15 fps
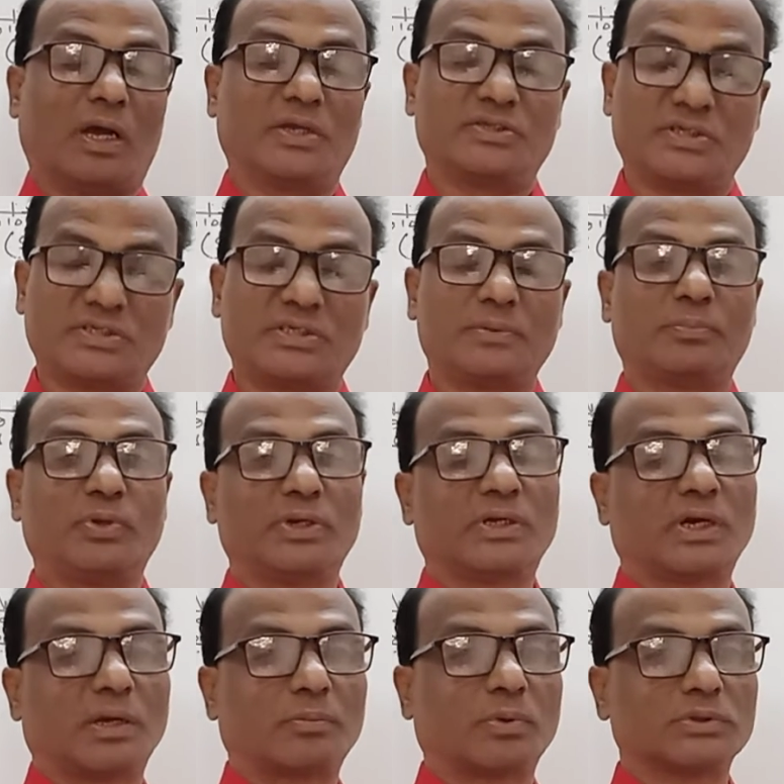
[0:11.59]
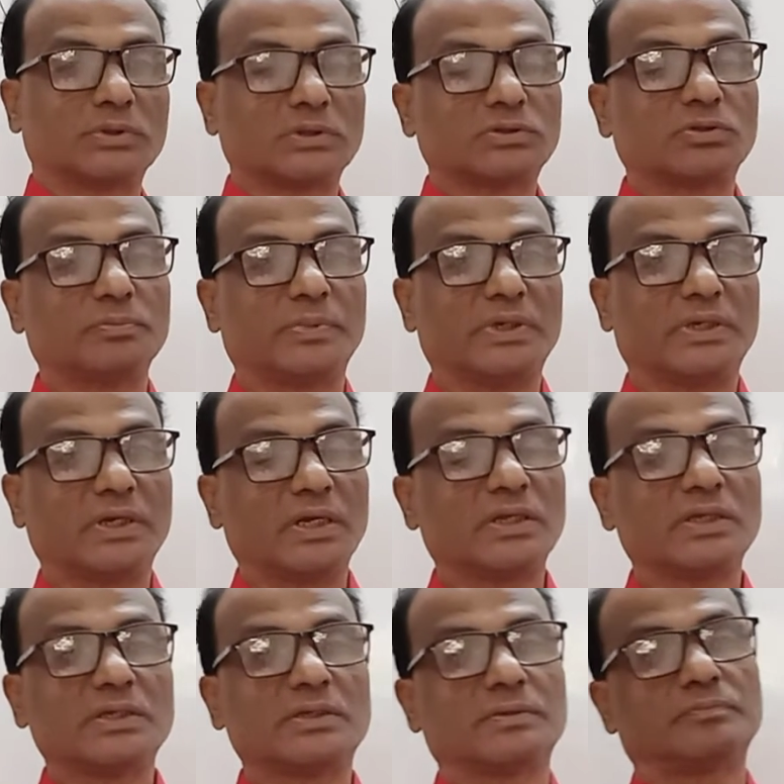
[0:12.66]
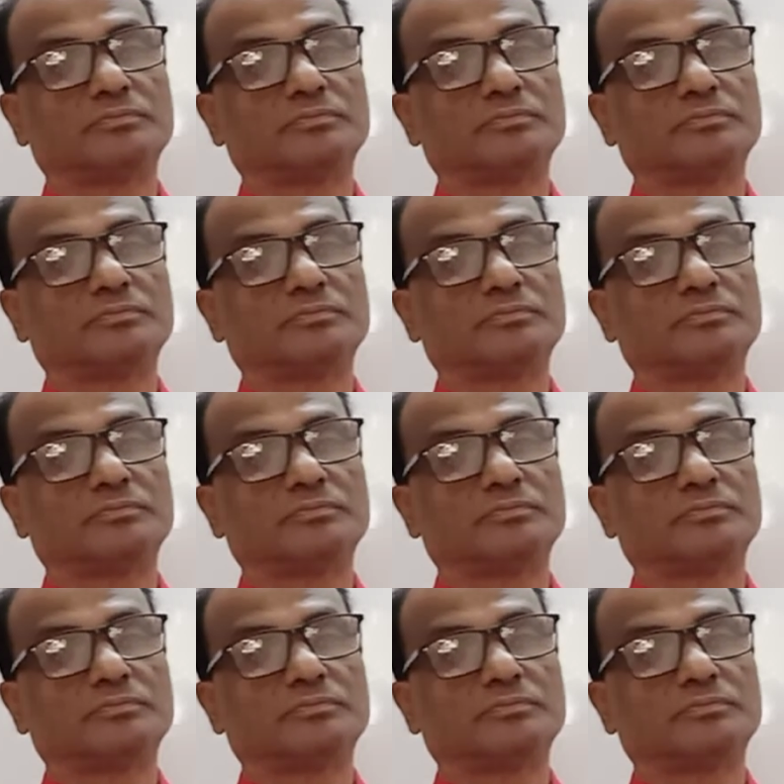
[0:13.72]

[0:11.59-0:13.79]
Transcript: এসএসসি পরীক্ষার পদার্থবিজ্ঞানের